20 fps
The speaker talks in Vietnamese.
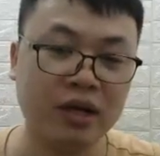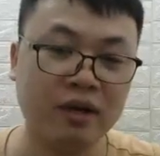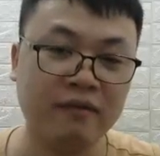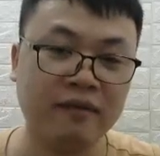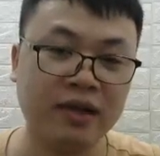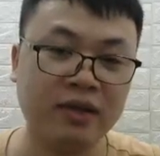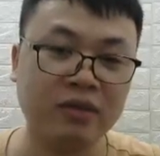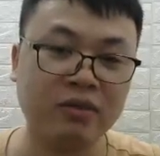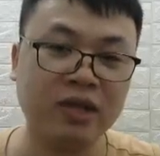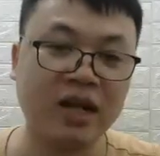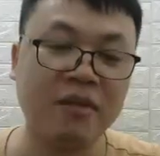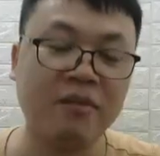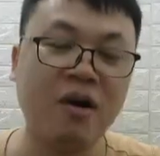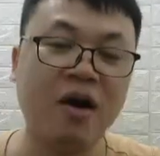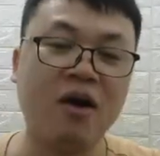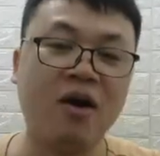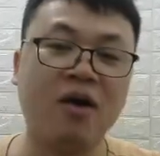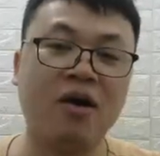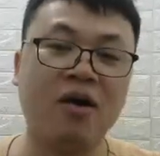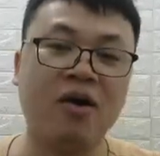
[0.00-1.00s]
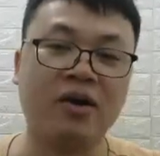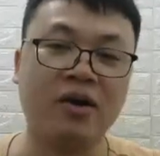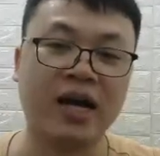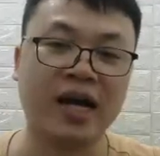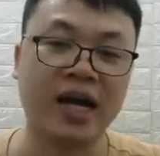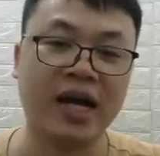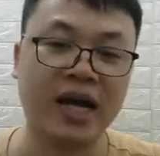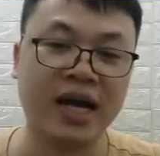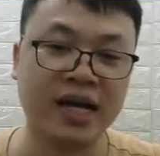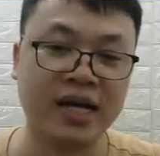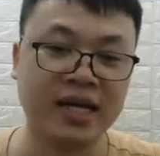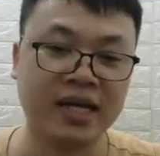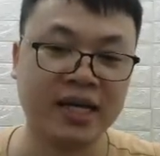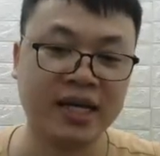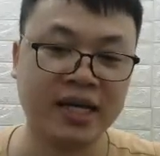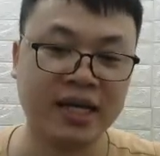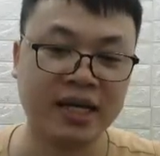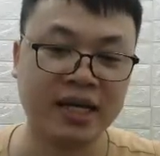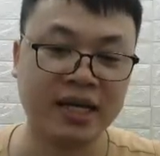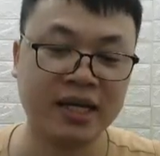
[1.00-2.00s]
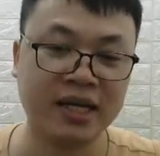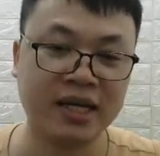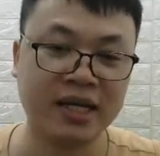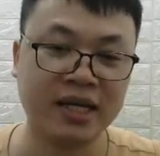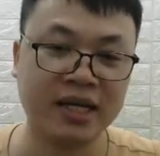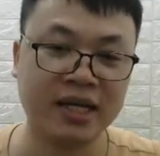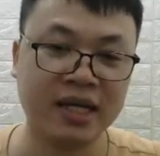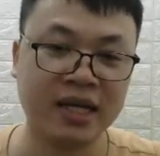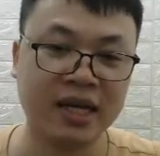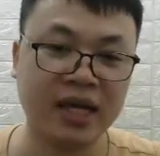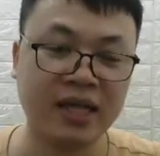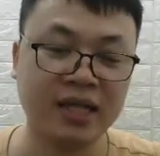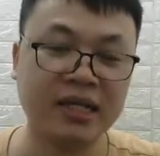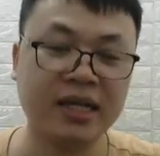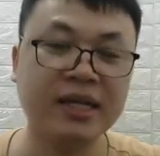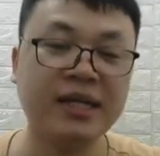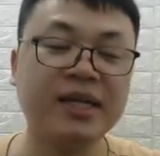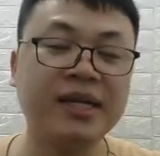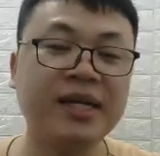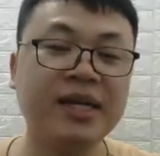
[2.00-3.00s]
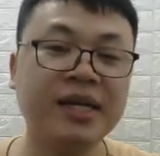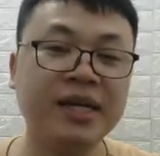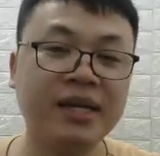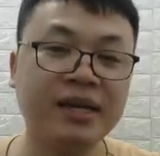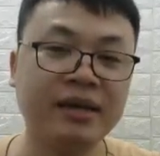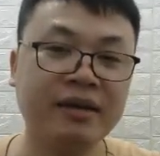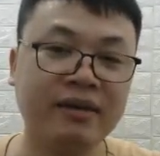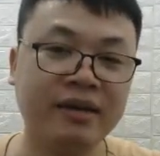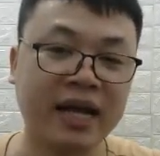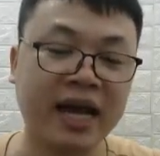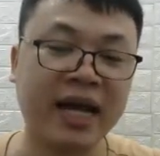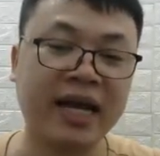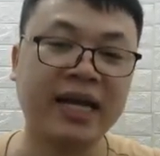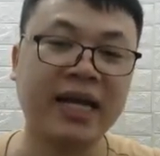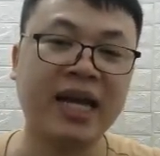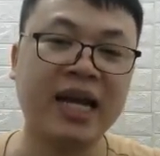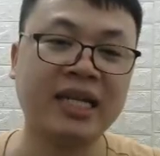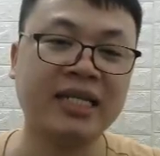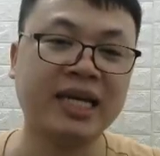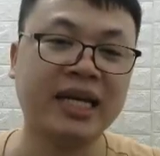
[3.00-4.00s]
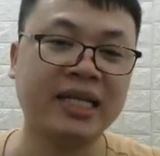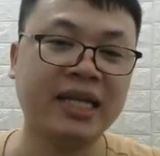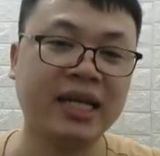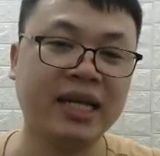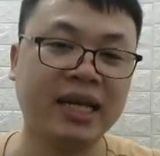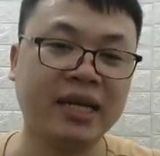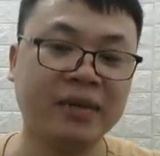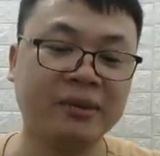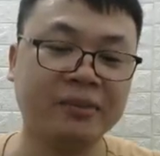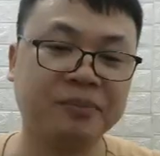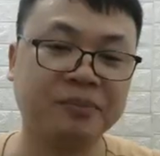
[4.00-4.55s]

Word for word: và chúng ta bỏ cái cái thần khí. Hai cái này là rẻ nhất này,